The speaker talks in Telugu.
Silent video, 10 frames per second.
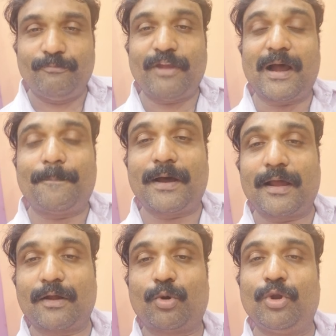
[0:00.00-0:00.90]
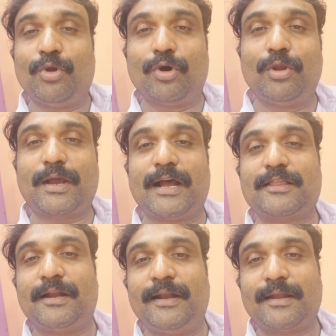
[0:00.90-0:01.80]
వ్యాపార కొనుగోలు
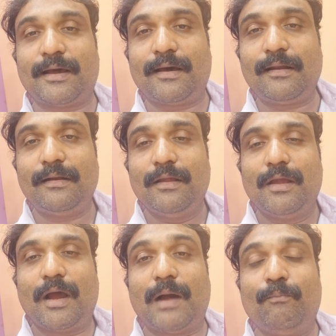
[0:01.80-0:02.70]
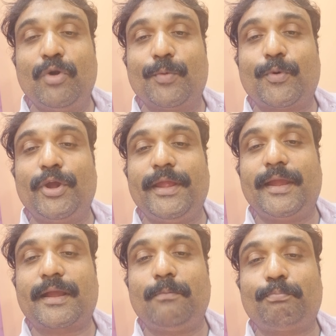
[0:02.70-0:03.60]
ఖాతా డెటార్ అమ్ముడు పోయే
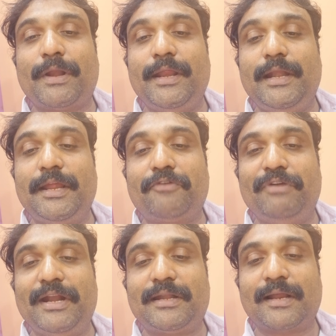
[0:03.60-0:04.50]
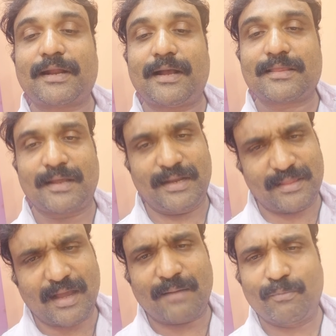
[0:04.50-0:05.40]
కంపెనీ లిక్విడేటర్ ఖాతా
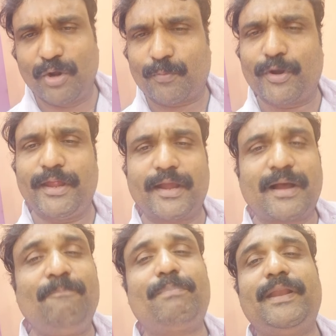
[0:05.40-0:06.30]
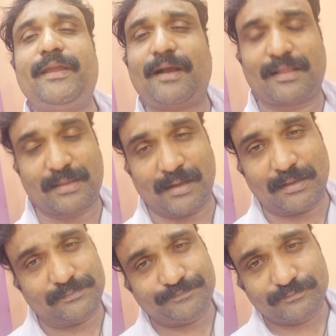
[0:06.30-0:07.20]
లేదా అమ్ముడు పోయే కంపెనీ ఖాతా
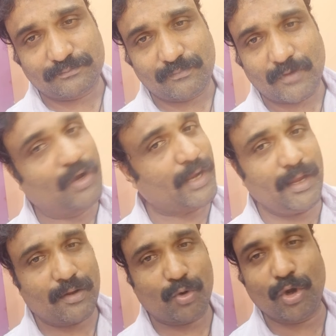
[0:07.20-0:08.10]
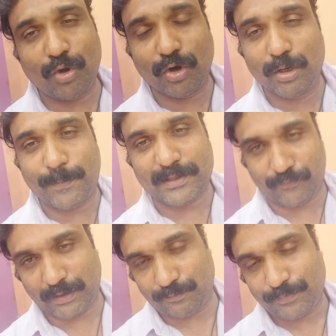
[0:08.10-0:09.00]
ఓకే కొనుగోలు
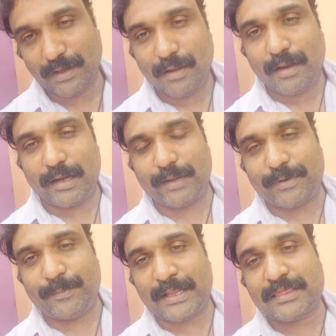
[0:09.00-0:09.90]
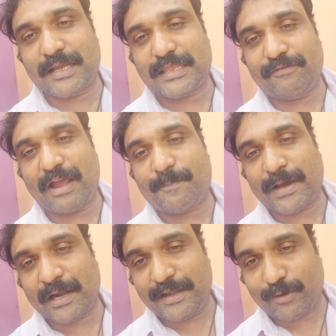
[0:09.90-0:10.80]
ప్రతిఫలం అంటే మనం ఎంతైతే
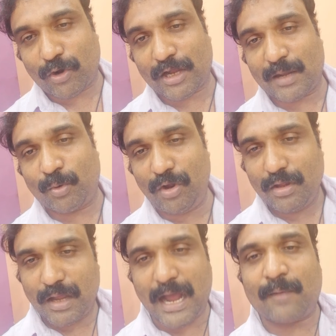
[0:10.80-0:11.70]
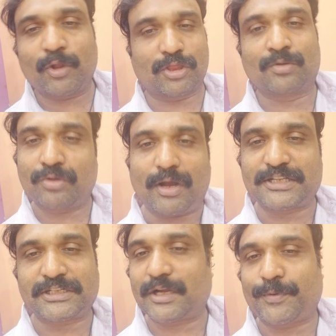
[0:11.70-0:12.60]
వ్యాపారాన్ని కొన్నామో ఆ మొత్తంతో ఆ
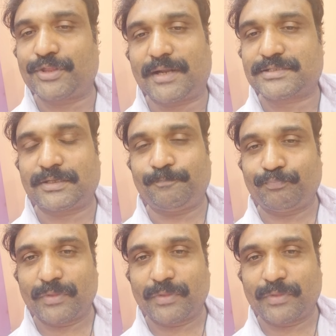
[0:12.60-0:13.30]
చిట్టాపద్దు రాస్తాం